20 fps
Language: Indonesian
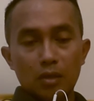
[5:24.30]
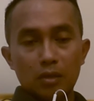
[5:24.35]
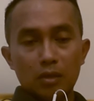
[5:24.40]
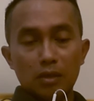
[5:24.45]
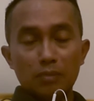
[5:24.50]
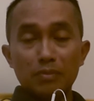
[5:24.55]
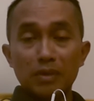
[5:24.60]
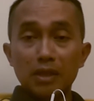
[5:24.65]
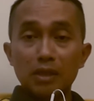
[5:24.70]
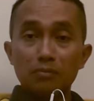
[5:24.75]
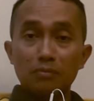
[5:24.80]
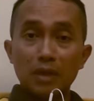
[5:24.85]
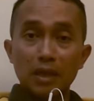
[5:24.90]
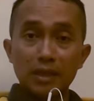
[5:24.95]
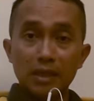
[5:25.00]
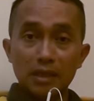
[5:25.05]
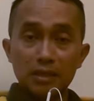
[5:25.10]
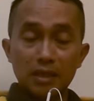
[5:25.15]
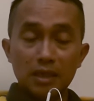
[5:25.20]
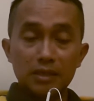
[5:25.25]

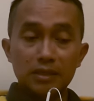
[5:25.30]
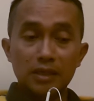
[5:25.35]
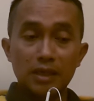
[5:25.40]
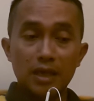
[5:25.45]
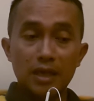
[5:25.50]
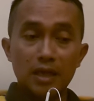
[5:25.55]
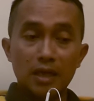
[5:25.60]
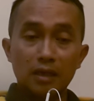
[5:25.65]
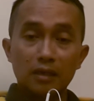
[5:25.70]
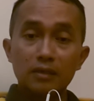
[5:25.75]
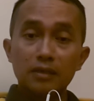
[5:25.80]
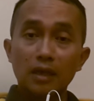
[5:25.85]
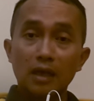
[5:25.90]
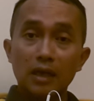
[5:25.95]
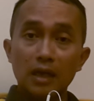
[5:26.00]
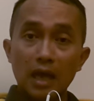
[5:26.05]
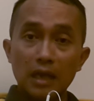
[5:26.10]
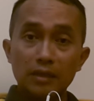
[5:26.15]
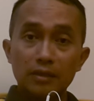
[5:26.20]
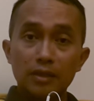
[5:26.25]
teman-temannya saja yang
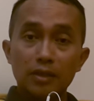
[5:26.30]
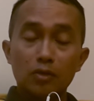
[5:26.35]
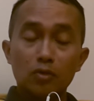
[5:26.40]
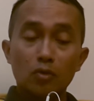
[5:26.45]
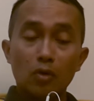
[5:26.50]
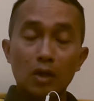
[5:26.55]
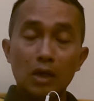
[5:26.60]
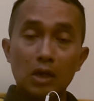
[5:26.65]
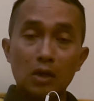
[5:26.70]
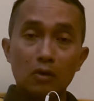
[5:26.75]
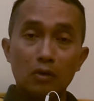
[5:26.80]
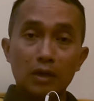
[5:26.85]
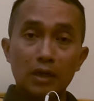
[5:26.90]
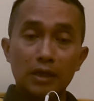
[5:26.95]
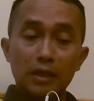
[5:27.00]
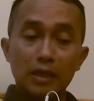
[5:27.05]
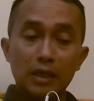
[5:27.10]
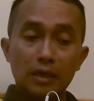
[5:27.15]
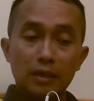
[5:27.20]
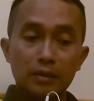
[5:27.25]
dekat itu
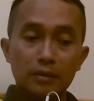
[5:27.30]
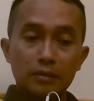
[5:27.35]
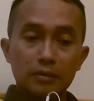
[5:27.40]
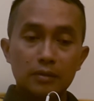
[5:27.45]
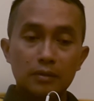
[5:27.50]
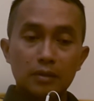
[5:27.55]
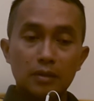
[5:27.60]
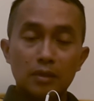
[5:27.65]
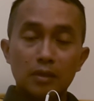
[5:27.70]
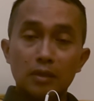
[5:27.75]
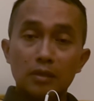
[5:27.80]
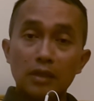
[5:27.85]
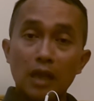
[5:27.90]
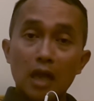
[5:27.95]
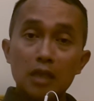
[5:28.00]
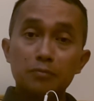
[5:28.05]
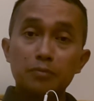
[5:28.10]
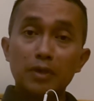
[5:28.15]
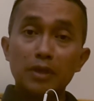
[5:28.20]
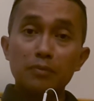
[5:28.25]
orang-orang yang
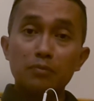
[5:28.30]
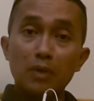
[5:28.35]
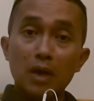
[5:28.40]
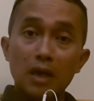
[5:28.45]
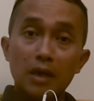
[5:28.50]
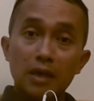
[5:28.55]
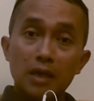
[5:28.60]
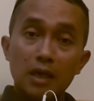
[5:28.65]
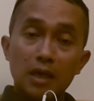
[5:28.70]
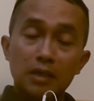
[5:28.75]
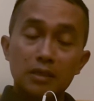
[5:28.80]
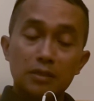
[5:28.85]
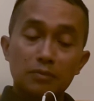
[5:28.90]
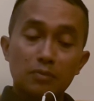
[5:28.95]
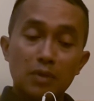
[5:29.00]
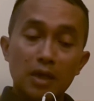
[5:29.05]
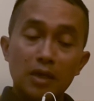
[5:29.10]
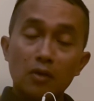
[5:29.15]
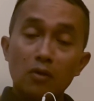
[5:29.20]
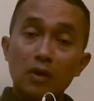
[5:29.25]
taat beribadah
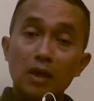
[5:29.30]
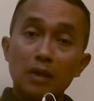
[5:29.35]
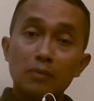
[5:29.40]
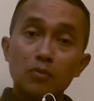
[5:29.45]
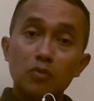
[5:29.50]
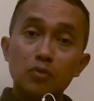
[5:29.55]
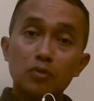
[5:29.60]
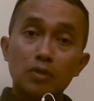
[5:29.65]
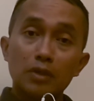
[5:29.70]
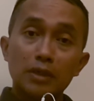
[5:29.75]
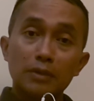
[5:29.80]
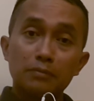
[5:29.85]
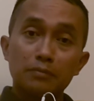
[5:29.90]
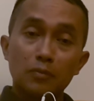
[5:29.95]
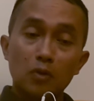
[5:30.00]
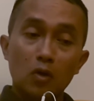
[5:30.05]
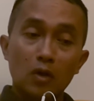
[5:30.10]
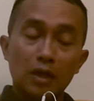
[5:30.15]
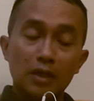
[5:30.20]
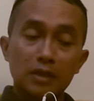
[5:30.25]
sebagai orang
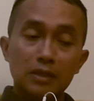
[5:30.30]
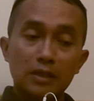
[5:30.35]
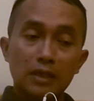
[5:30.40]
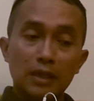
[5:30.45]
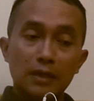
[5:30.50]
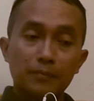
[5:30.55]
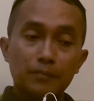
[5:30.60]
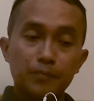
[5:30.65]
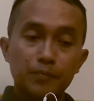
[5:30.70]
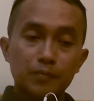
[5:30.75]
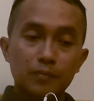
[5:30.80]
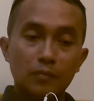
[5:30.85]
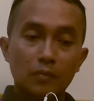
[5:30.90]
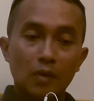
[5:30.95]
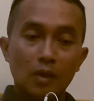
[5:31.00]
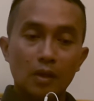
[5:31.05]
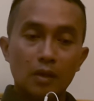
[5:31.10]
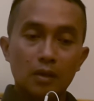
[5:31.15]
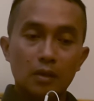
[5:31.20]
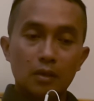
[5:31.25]
muslim, orang Islam.
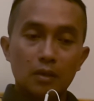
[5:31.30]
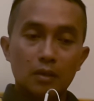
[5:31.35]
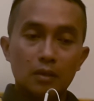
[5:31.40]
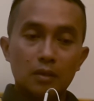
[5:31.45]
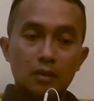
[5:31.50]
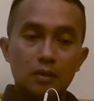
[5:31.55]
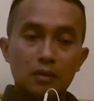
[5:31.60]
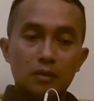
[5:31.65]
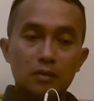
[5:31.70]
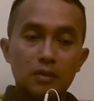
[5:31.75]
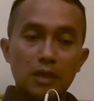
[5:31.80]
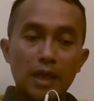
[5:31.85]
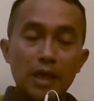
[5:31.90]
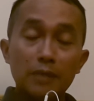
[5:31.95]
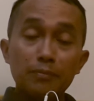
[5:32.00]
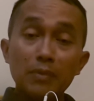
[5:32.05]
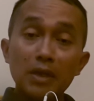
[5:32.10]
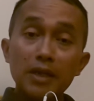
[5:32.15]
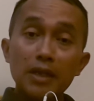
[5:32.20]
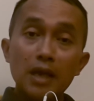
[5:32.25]
Saya
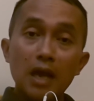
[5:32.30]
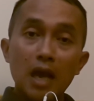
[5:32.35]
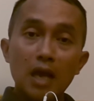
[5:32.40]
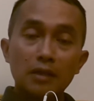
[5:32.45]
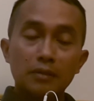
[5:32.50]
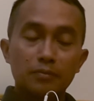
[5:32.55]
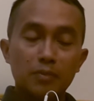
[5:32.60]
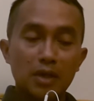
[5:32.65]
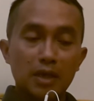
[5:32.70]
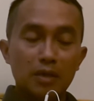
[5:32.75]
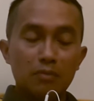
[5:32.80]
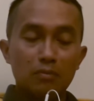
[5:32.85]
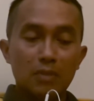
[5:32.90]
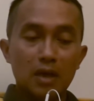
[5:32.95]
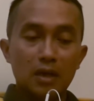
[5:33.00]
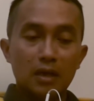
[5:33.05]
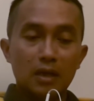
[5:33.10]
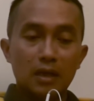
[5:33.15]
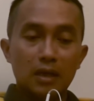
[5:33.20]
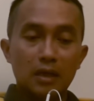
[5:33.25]
melihat
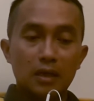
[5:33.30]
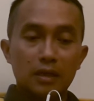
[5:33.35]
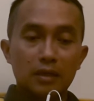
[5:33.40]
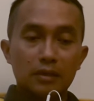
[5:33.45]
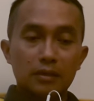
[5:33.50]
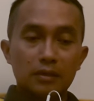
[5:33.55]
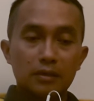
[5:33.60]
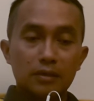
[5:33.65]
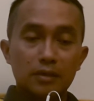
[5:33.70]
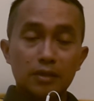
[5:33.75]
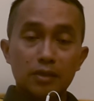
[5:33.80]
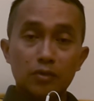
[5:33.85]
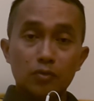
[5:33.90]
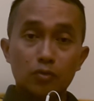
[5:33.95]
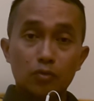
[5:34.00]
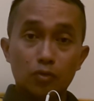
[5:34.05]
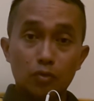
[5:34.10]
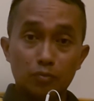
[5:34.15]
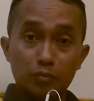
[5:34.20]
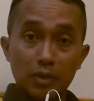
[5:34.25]
bagaimana di
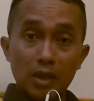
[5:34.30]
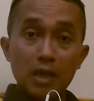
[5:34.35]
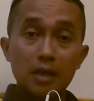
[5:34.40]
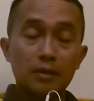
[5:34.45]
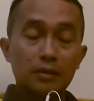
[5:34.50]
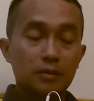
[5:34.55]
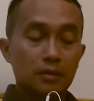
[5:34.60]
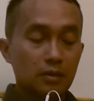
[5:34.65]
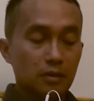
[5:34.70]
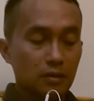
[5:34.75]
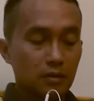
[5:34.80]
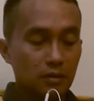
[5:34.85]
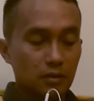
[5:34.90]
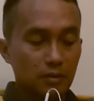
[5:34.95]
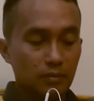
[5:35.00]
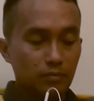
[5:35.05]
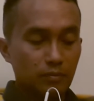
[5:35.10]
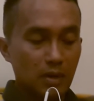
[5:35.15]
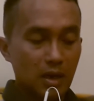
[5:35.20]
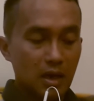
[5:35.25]
YouTube ya,
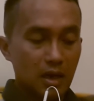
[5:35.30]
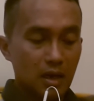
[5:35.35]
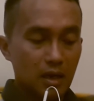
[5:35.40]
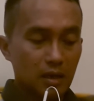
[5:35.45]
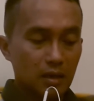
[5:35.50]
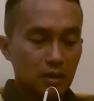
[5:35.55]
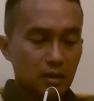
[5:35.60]
eh, Pak